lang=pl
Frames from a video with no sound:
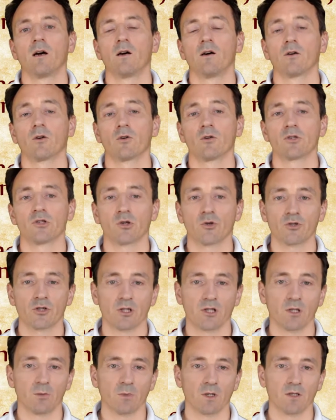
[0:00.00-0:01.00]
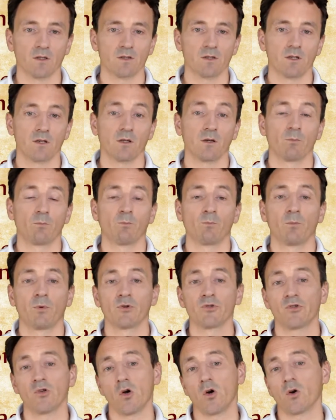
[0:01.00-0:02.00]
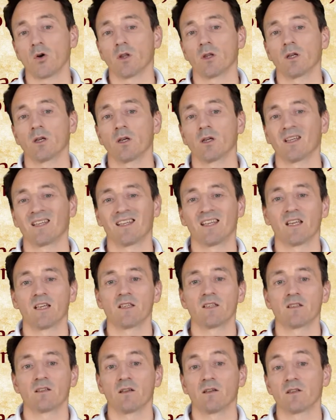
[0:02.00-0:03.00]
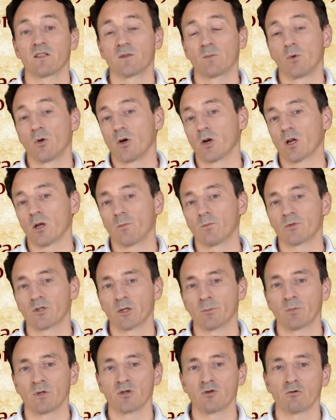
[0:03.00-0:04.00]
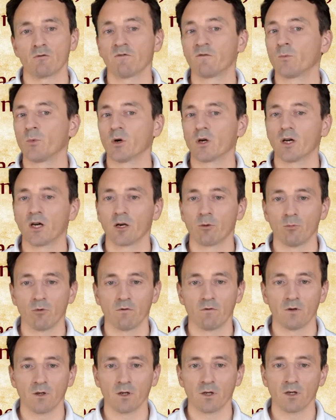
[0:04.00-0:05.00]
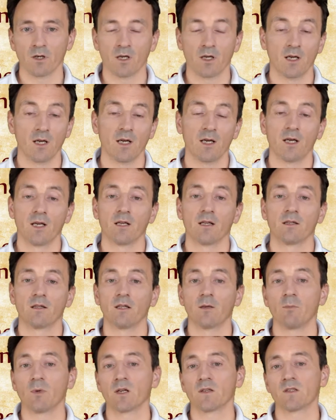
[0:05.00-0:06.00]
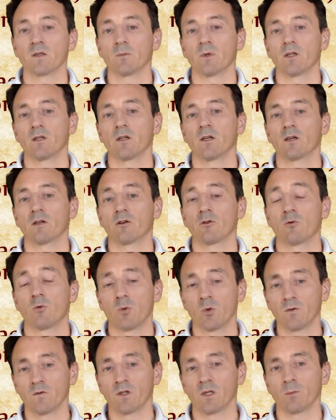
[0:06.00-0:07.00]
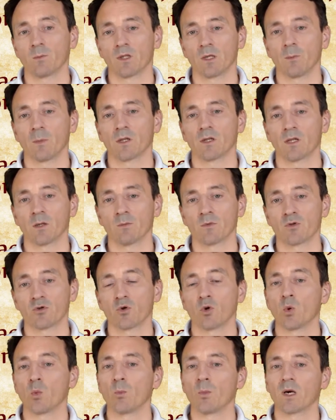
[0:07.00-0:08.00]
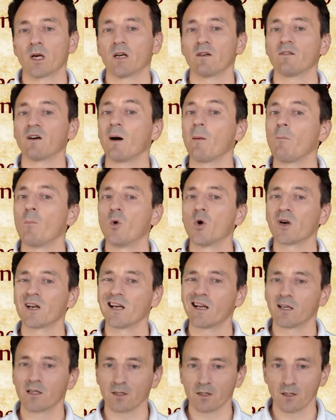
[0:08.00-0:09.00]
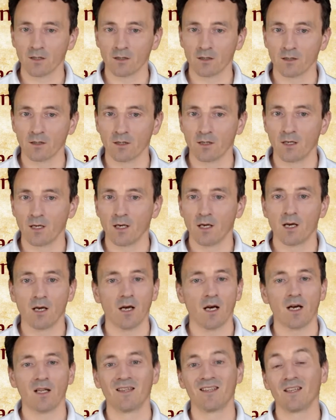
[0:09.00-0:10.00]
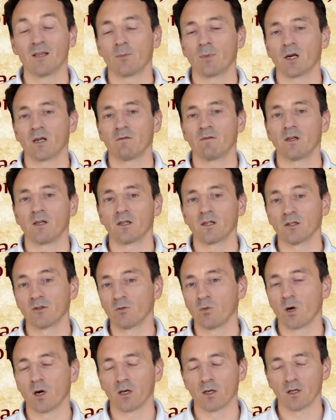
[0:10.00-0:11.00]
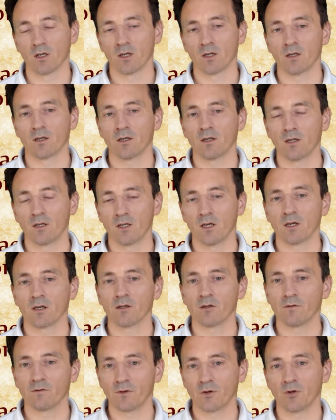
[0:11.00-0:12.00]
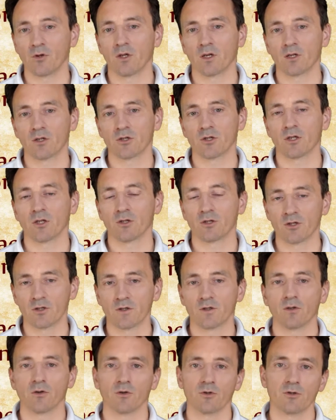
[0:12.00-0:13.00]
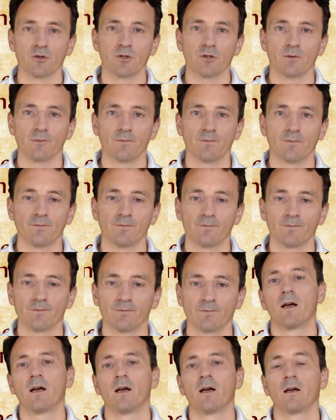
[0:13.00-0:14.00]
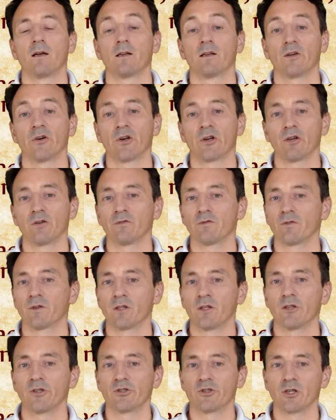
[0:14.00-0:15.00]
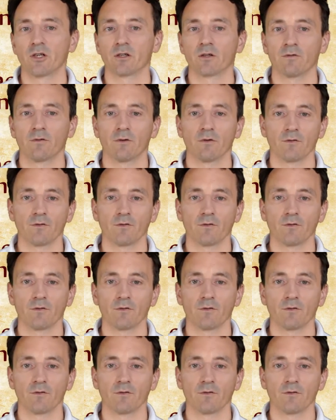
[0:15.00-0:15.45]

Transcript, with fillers: Rozdział 17 pozornie jest zbiorem przepisów pokarmowych, tym razem jednak głównym tematem są prawa moralne, a nie prawa rytualne, jak w kodeksie czystości. Krew i żertwy